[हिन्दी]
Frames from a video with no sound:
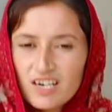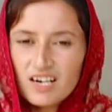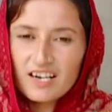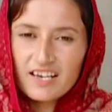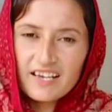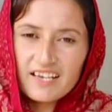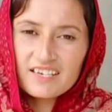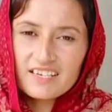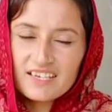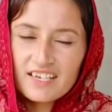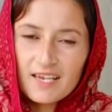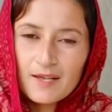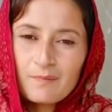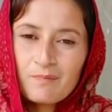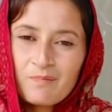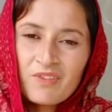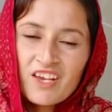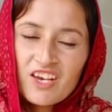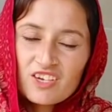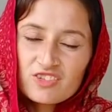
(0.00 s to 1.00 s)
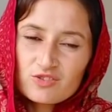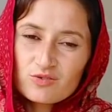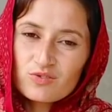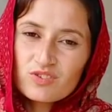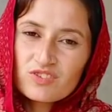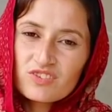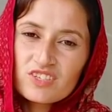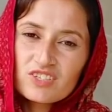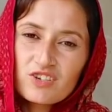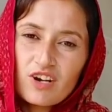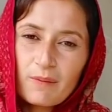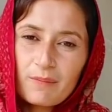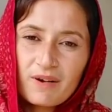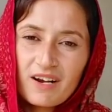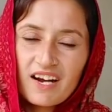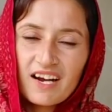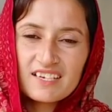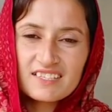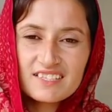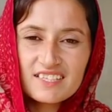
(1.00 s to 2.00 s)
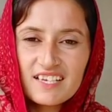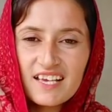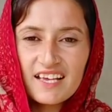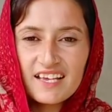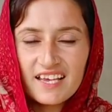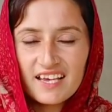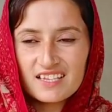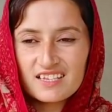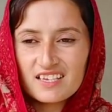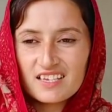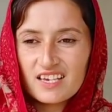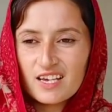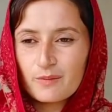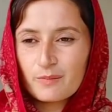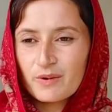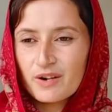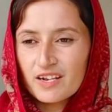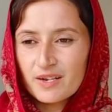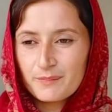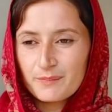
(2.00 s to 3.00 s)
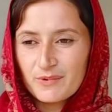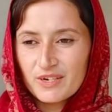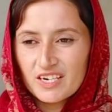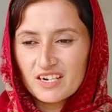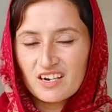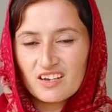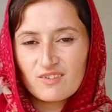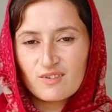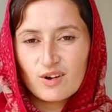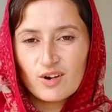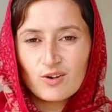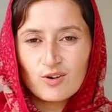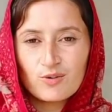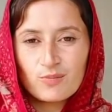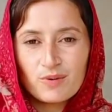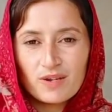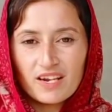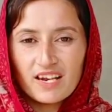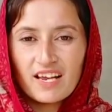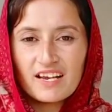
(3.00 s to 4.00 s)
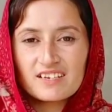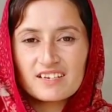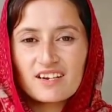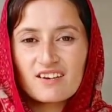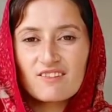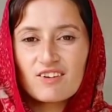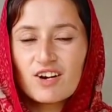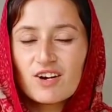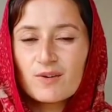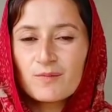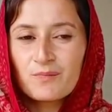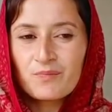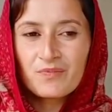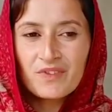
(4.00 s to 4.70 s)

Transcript: का आया नहीं है तो उन्होंने तो आप काट दिया है कहते कि अपना मीटर लगवाओ और फिर लैट लगवाओ